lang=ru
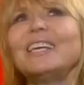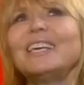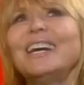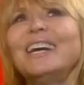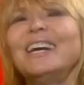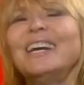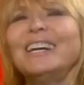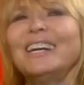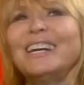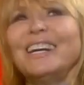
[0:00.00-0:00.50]

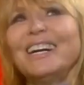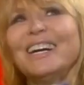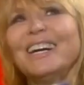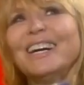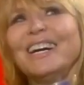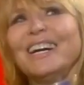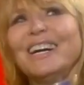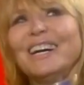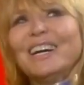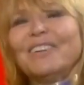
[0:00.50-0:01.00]
И
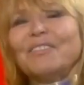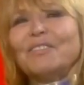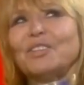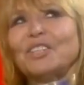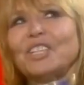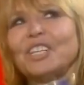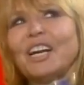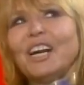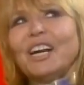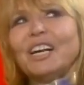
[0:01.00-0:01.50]

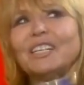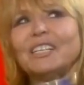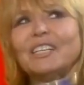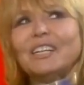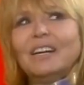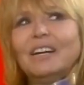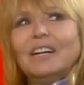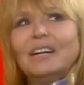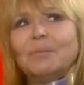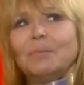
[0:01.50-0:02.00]
вот, и
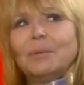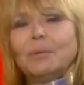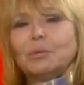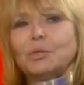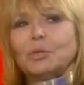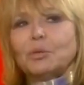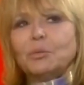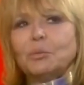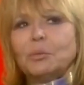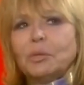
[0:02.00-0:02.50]
когда
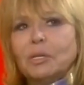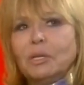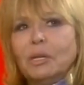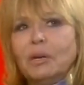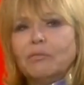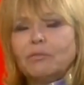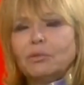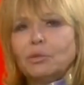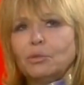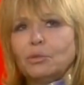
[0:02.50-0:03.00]
бабушка
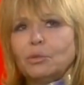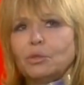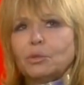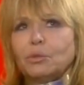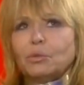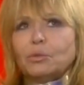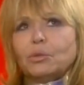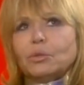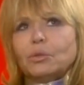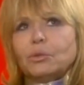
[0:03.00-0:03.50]
умерла, вдруг
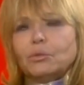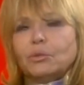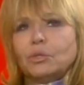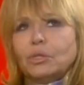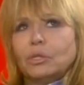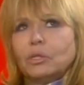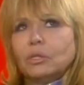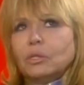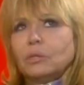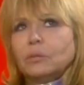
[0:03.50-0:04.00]
что-то
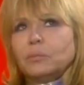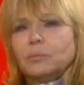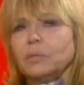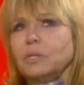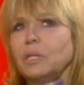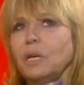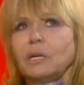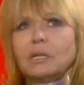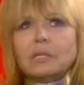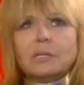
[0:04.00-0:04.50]
случилось,
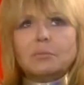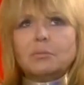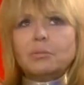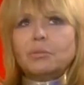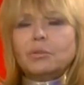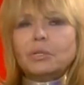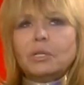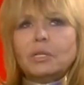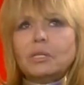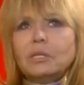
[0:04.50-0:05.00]
мы так и не
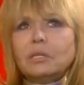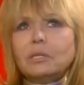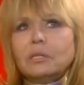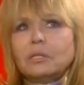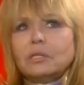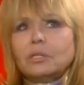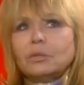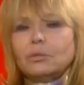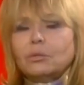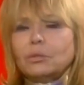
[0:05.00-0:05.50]
поняли,
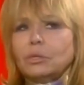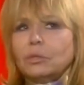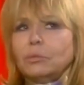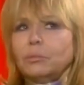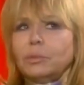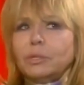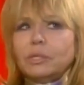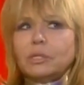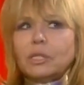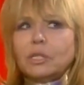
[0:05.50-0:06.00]
что с
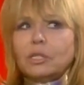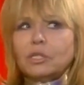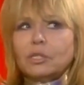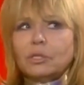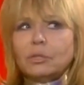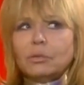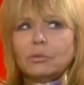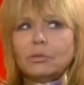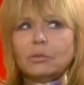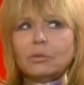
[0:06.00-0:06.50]
ним
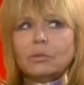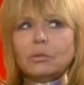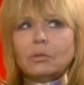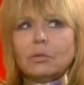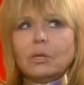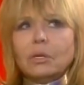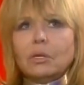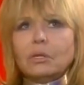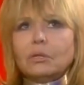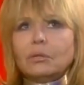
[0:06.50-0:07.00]
произошло.
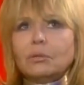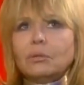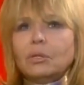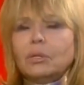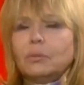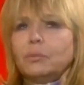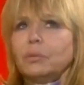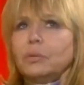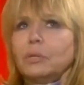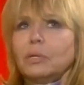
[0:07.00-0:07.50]
То
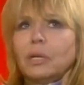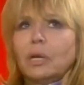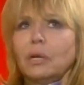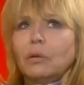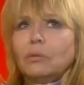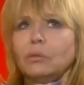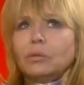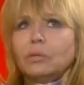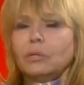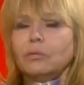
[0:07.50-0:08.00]
ли было
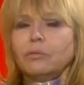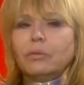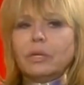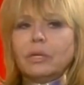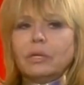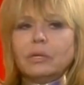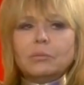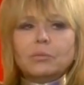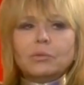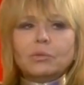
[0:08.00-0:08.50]
какое-то
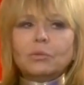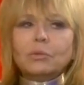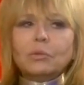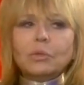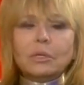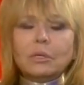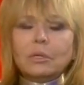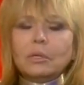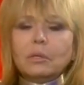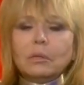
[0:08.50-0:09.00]
явление ему,
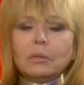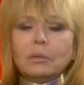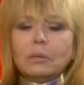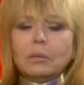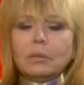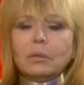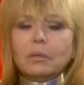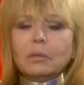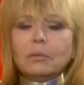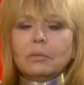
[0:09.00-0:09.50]
то ли...
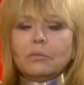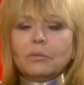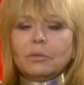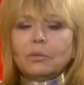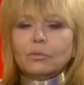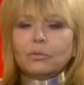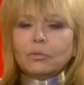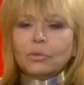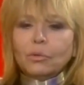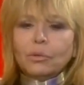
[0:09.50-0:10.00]
И
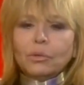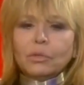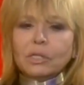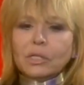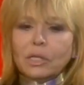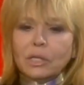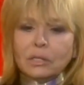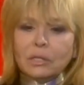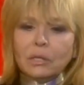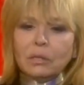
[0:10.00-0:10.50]
вот вдруг он
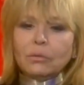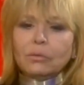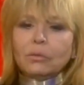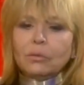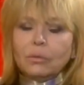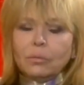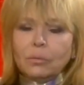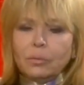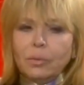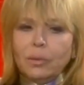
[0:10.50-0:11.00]
сказал у
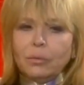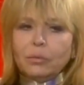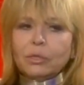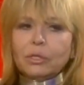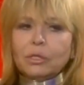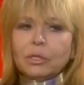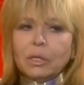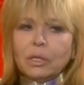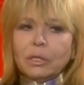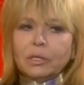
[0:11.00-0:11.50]
гроба
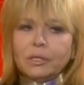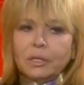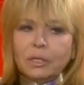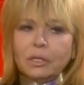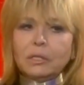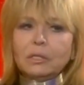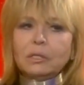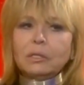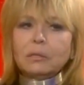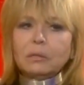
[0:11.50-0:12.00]
бабушки, сказал,
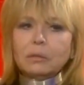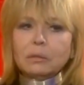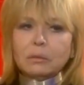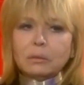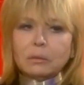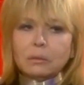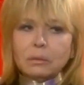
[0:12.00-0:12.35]
дети,